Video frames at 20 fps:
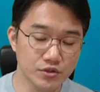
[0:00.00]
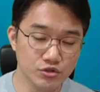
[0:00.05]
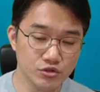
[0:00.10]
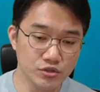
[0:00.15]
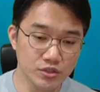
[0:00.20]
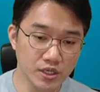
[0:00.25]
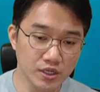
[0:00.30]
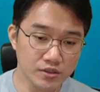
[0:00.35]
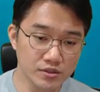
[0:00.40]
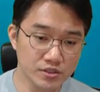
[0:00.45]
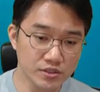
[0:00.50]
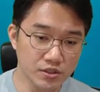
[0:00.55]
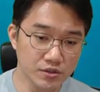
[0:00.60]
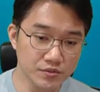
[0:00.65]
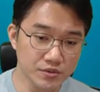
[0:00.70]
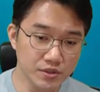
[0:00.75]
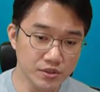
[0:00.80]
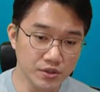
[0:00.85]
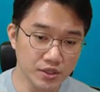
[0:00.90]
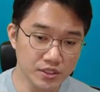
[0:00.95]

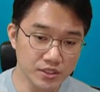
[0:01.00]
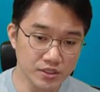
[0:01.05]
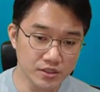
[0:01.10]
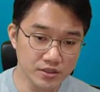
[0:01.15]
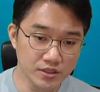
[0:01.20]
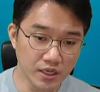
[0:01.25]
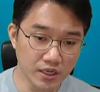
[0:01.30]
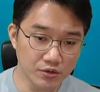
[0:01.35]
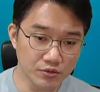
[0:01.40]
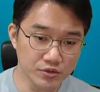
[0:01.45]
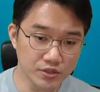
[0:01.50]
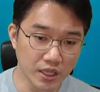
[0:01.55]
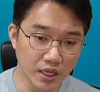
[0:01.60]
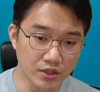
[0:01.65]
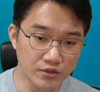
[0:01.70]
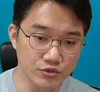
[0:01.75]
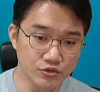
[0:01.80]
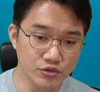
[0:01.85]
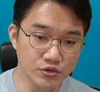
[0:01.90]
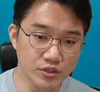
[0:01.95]
취약점을 획득을 하고
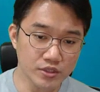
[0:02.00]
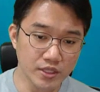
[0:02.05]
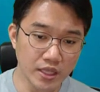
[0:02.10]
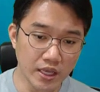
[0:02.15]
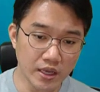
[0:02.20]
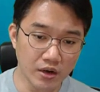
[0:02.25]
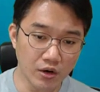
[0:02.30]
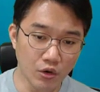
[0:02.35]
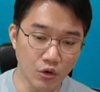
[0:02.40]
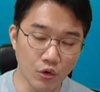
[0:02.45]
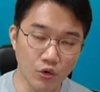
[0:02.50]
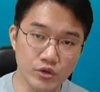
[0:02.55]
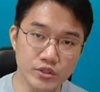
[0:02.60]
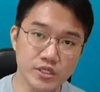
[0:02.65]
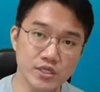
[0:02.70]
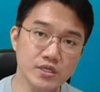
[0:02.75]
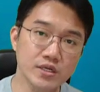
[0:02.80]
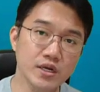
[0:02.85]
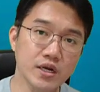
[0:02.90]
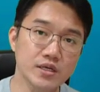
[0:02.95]
난 뒤에 내가
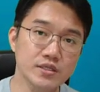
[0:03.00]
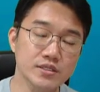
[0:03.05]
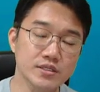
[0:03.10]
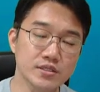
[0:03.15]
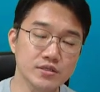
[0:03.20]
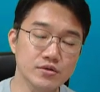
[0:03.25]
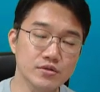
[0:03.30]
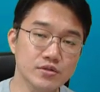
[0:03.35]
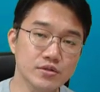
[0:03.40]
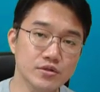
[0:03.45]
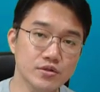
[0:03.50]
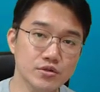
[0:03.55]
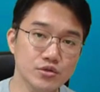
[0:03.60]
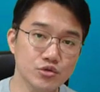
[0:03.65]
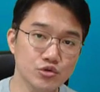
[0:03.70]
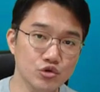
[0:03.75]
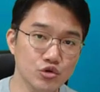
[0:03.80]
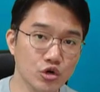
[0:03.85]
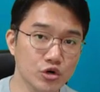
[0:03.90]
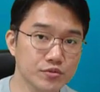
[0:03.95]
어디까지 이것들을
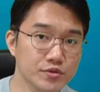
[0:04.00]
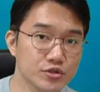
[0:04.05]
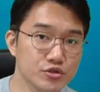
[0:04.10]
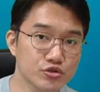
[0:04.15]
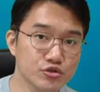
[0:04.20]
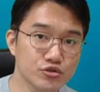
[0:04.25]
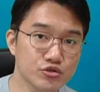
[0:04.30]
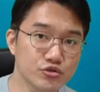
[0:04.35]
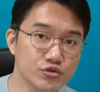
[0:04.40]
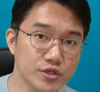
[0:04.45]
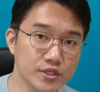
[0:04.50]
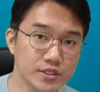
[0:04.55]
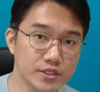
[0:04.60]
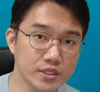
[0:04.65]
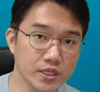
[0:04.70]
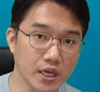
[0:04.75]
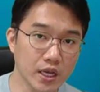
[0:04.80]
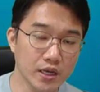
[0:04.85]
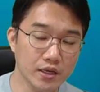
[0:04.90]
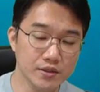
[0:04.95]
위협을 줄 수
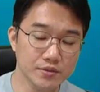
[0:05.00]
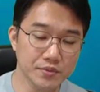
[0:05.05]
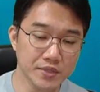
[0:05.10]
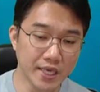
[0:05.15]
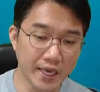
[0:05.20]
있냐